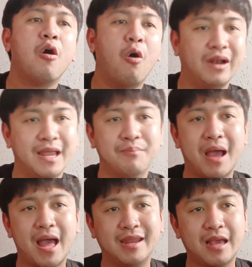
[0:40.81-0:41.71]
ออเลน
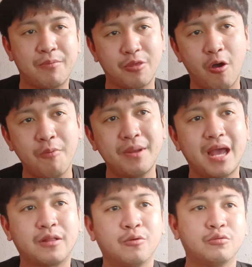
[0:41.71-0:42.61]
มานะครับสองป
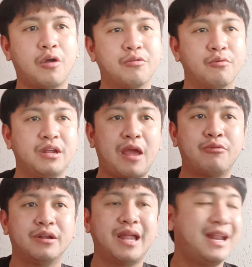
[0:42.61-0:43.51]
ระตูต่อศูนย์นะครับ
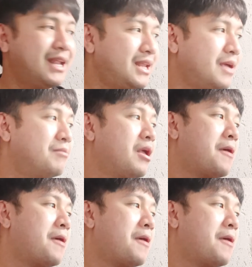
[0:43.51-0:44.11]
ส่วนทางด้านเลดดิ้ง